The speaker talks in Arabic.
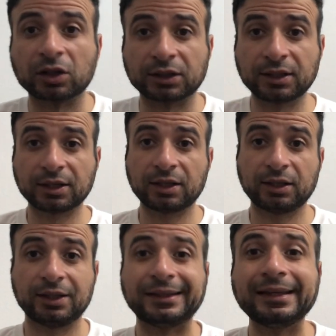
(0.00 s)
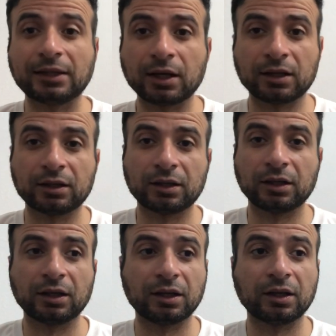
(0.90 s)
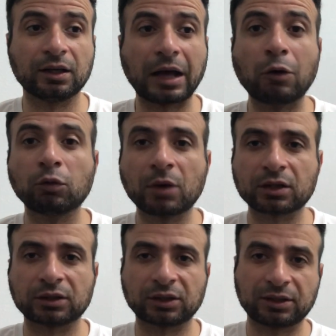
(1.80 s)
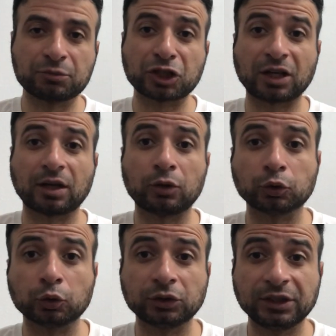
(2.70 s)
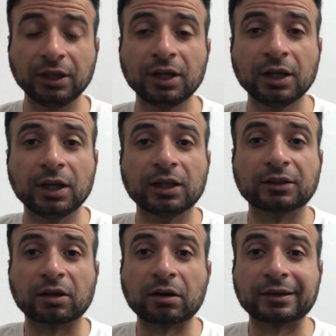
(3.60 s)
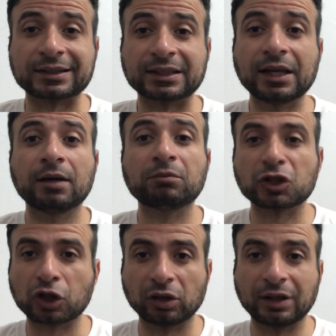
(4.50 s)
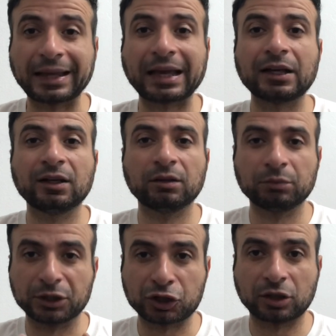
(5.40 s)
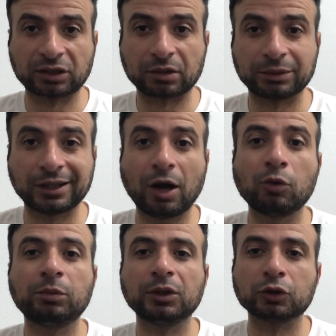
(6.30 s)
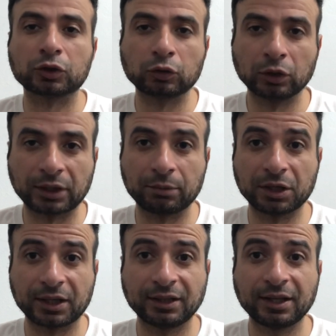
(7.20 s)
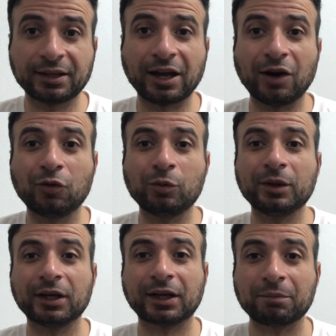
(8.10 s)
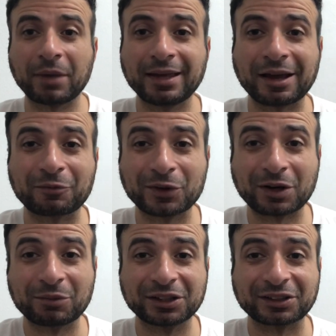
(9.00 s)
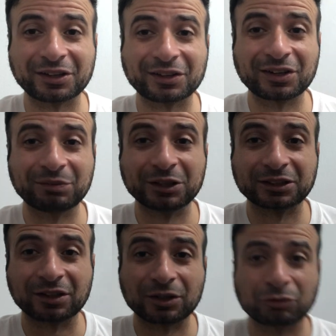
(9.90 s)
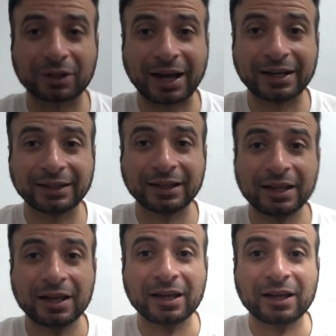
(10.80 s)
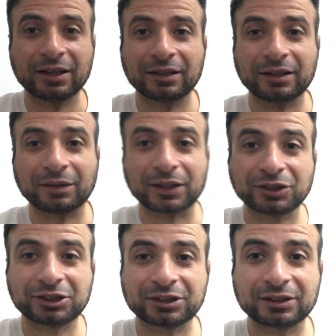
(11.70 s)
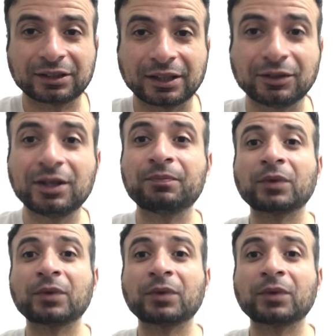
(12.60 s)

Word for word: كتيره جديده آه، اول مره تمشي على الخطوط دي طيران روسيا ما شاء الله داخل بالتشارتر بتاعه باسطول كبير جدا او بكميه كبيره من الطيارات من الطيارات والرحلات آه، معلش ايوه